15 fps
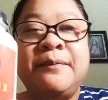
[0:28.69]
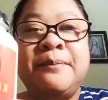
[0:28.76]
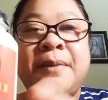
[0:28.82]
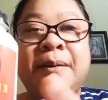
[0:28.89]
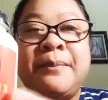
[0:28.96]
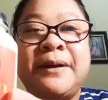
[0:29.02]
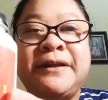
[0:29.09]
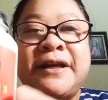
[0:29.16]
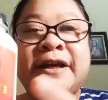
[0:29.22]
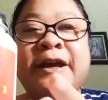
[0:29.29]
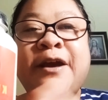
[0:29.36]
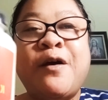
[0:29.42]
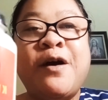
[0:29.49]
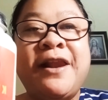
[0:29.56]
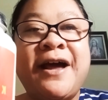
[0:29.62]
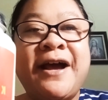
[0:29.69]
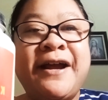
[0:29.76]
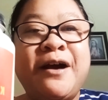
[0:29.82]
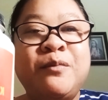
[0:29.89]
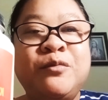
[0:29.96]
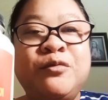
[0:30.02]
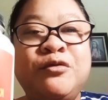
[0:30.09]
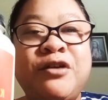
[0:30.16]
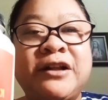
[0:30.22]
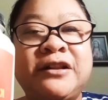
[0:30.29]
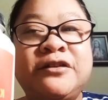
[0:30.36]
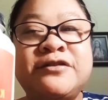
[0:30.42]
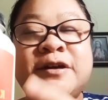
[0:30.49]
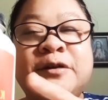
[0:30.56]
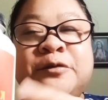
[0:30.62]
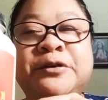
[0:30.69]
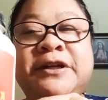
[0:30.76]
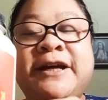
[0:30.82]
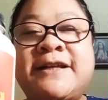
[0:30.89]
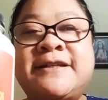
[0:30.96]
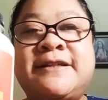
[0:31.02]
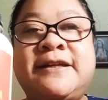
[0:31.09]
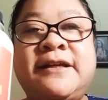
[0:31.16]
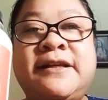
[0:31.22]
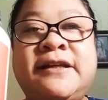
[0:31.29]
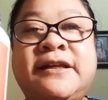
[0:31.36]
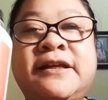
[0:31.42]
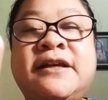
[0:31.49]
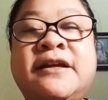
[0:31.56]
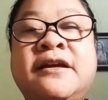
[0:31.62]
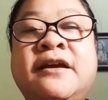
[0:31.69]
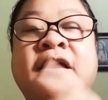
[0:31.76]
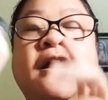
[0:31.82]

mamanya Kiola yang buat terus aku dikasih ini